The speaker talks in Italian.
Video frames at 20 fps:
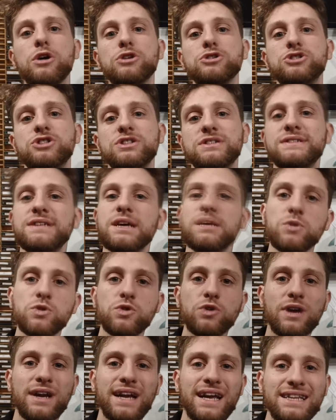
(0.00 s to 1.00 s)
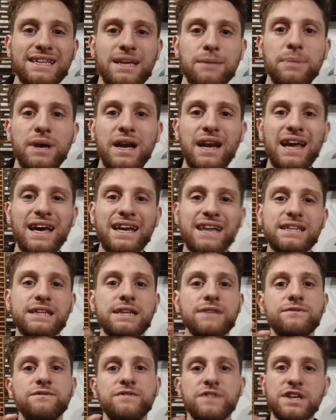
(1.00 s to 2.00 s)
Oggi siamo tornati a parlare
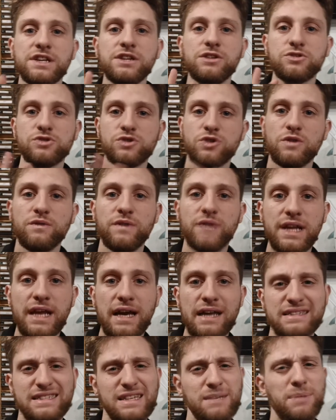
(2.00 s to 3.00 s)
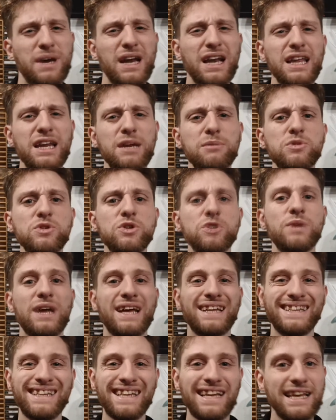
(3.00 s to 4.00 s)
di videosorveglianza e parleremo di
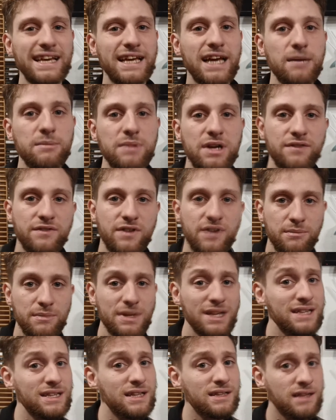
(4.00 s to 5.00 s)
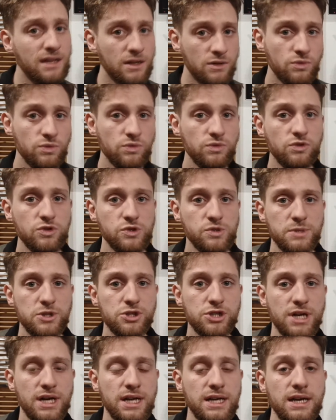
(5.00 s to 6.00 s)
una telecamera veramente del tutto
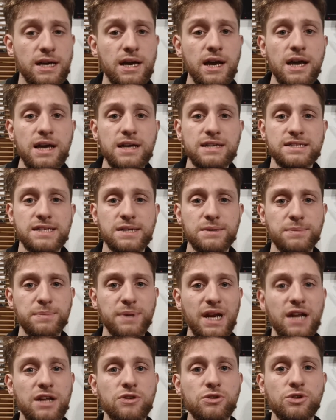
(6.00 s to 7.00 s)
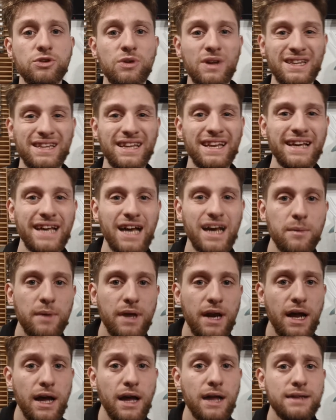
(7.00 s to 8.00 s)
speciale. Stiamo parlando di una
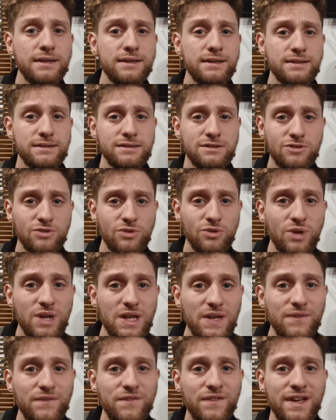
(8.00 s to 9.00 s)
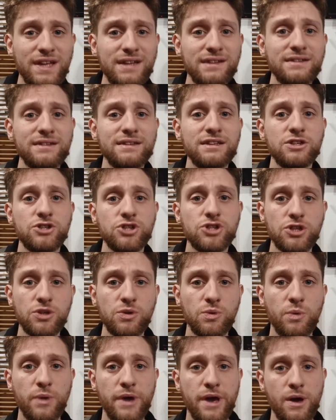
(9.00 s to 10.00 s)
telecamera di soli
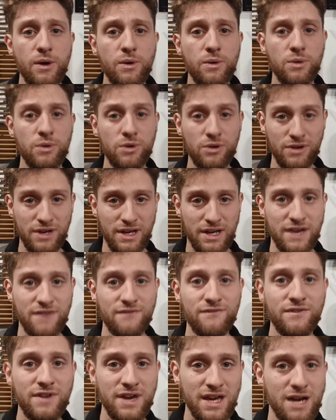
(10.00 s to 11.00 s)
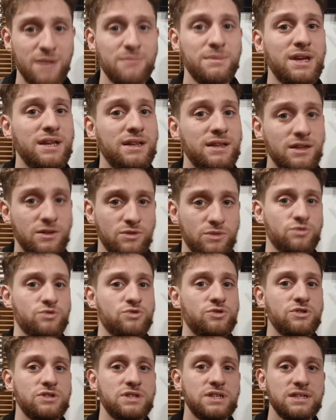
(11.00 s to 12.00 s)
25 euro e veramente, non
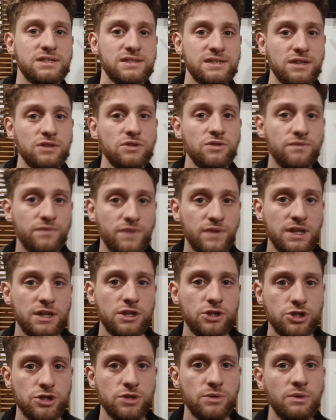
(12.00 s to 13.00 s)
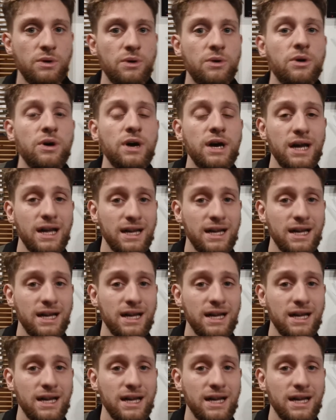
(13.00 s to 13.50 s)
sto scherzando, 25 euro